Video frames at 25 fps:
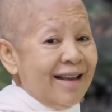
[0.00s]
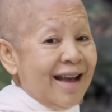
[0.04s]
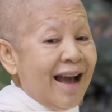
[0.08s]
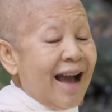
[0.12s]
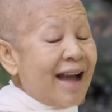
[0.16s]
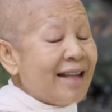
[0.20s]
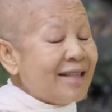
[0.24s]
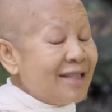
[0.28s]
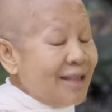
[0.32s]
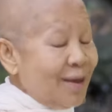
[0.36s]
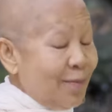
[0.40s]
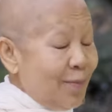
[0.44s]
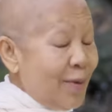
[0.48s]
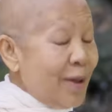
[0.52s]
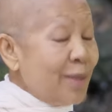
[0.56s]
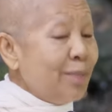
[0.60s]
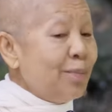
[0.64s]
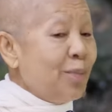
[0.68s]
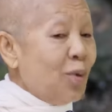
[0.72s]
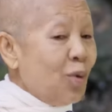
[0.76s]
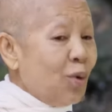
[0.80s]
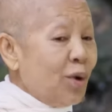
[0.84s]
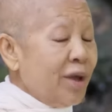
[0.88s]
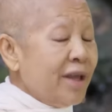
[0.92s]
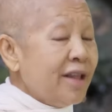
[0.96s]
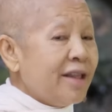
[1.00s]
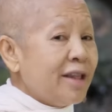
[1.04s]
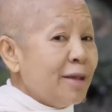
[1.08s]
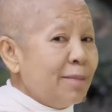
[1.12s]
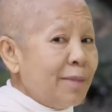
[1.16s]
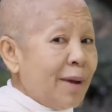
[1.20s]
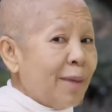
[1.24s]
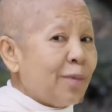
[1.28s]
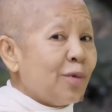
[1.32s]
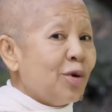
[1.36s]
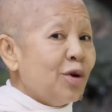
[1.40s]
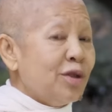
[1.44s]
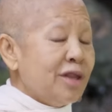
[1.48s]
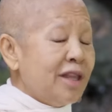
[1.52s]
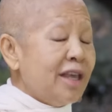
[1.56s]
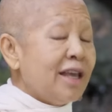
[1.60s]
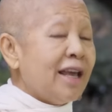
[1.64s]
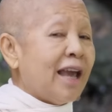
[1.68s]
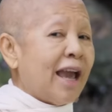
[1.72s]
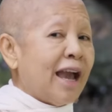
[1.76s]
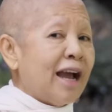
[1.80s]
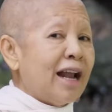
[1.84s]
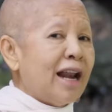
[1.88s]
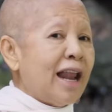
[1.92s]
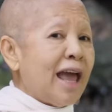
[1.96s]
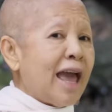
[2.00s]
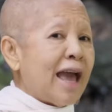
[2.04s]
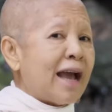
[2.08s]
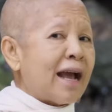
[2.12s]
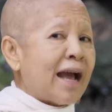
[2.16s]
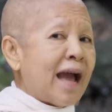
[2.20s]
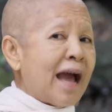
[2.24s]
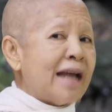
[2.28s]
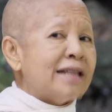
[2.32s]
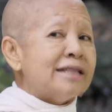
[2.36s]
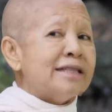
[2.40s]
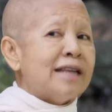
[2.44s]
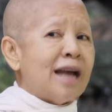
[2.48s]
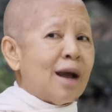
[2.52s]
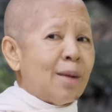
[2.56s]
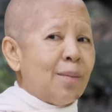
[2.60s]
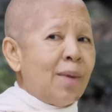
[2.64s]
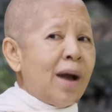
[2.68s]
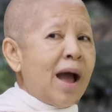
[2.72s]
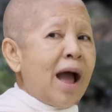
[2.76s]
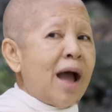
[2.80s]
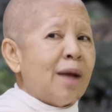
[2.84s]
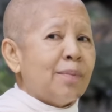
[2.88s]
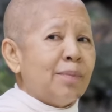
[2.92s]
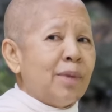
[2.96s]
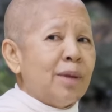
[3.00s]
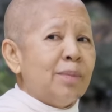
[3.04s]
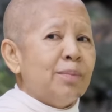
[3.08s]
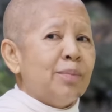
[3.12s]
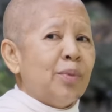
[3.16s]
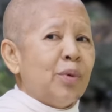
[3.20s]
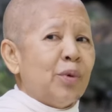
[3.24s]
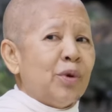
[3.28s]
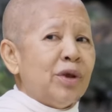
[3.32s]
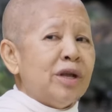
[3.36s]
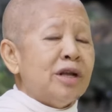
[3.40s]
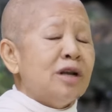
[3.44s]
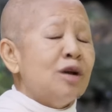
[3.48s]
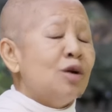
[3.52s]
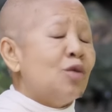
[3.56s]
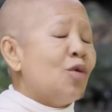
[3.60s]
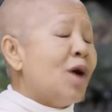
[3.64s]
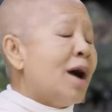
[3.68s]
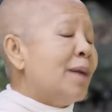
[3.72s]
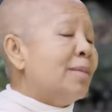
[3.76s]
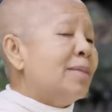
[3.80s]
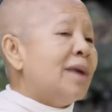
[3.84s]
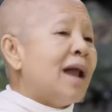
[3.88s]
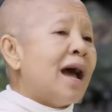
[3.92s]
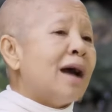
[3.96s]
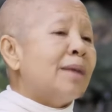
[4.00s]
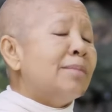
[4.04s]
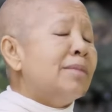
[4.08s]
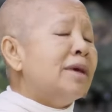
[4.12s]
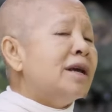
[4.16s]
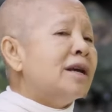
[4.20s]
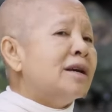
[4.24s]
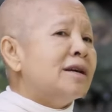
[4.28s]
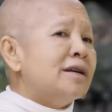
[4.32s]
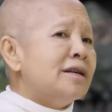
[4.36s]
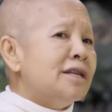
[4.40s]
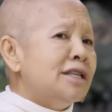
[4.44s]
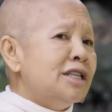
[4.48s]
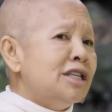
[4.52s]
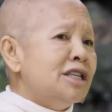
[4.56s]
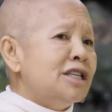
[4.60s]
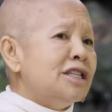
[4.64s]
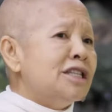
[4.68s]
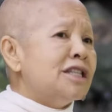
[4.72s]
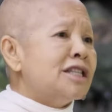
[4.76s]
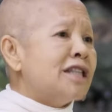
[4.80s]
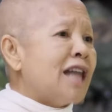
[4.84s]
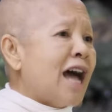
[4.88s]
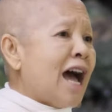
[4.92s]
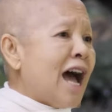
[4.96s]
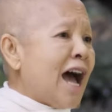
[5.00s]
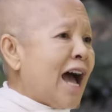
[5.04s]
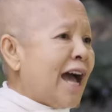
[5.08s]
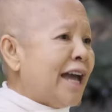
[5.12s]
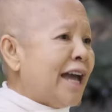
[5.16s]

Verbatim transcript: อาจจะเป็นปุ๋ยสำหรับคนที่แข็งแรงการจากพรากเป็นปุ๋ยคือความรักไม่เคยยืนตา